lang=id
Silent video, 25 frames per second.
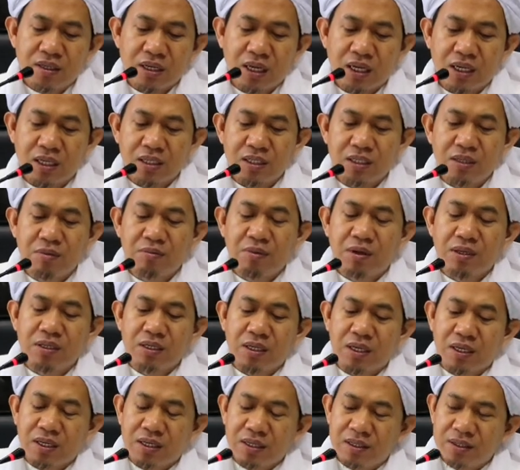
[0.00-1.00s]
nangisnya
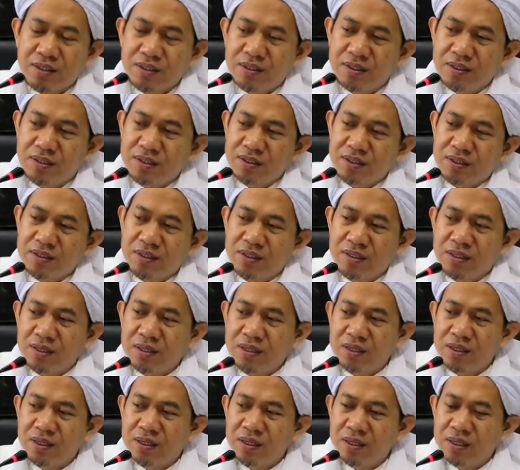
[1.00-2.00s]
banyak
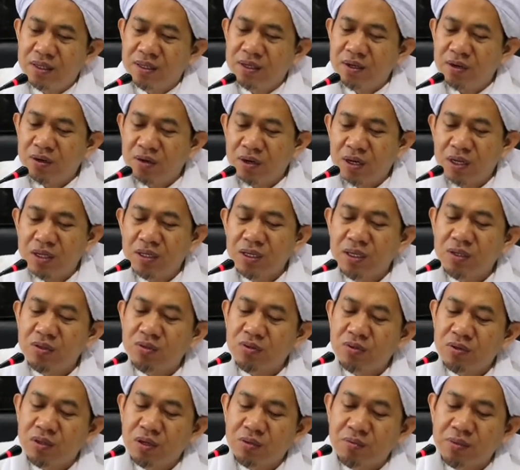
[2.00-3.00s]
orang yang
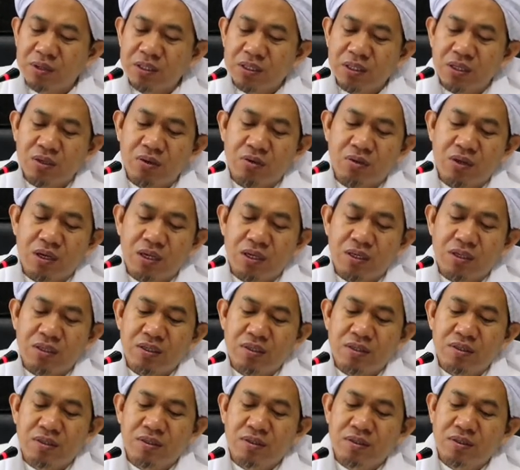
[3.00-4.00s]
suka baca Quran
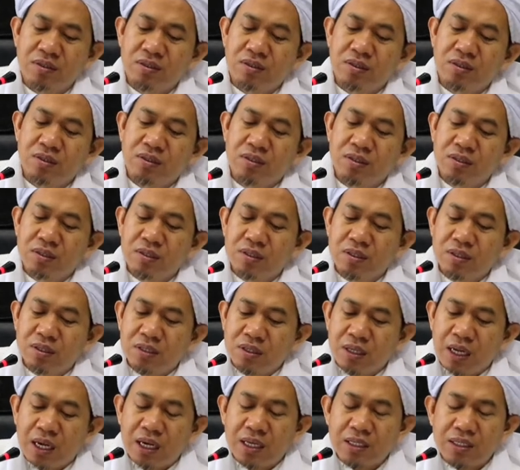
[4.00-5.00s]

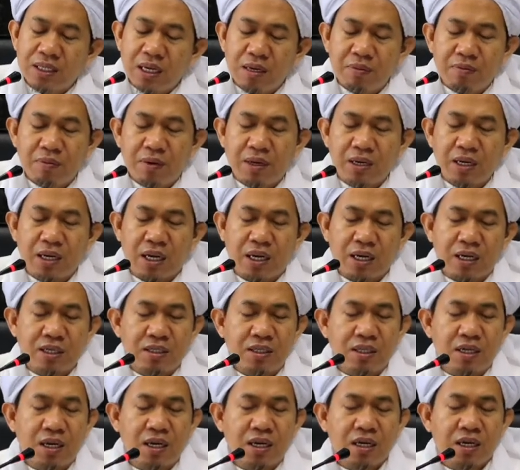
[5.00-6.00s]
Nangis apa?
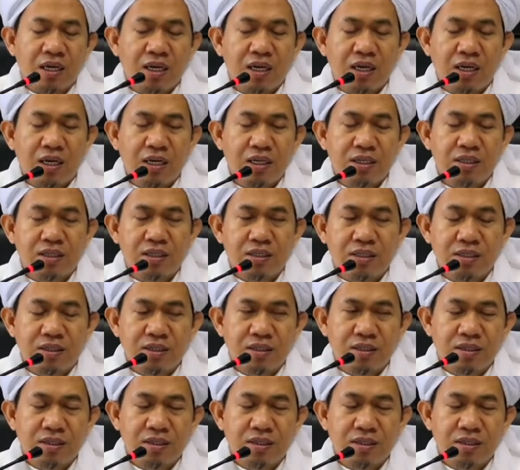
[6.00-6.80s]
Nangisin akhirat.